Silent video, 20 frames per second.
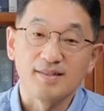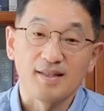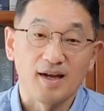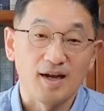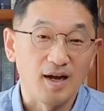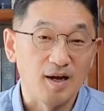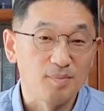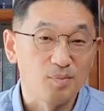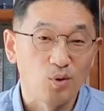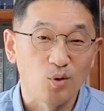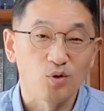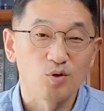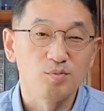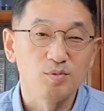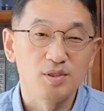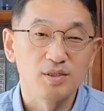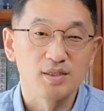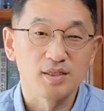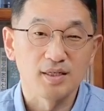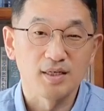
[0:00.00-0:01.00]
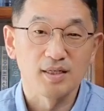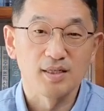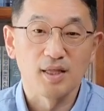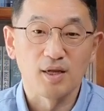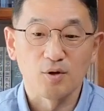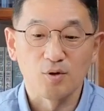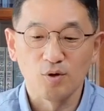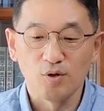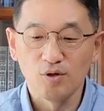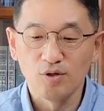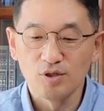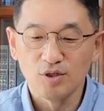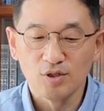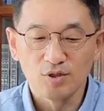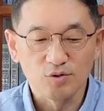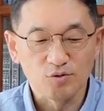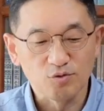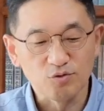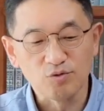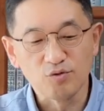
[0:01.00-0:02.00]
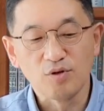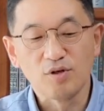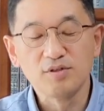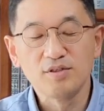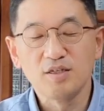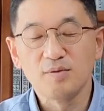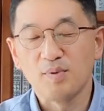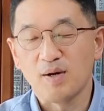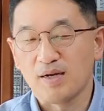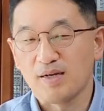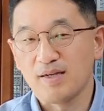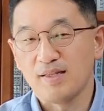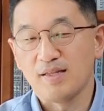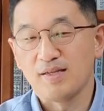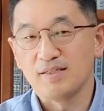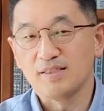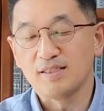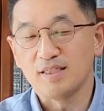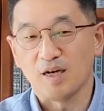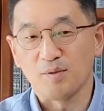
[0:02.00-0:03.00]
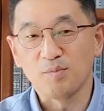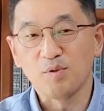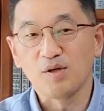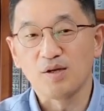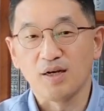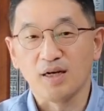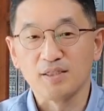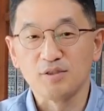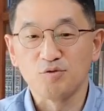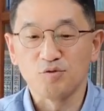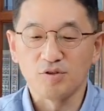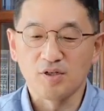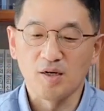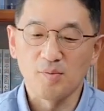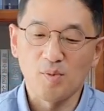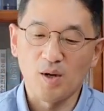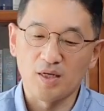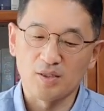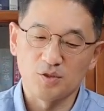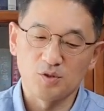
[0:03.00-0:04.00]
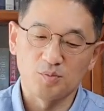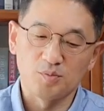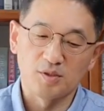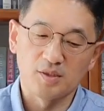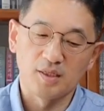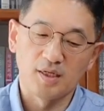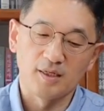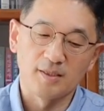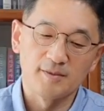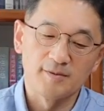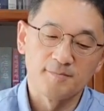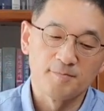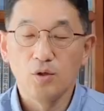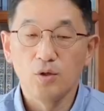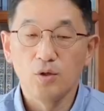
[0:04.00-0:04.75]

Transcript: 다 복음을 듣게 되고 구원을 받게 되는 장면까지 우리가 봤습니다.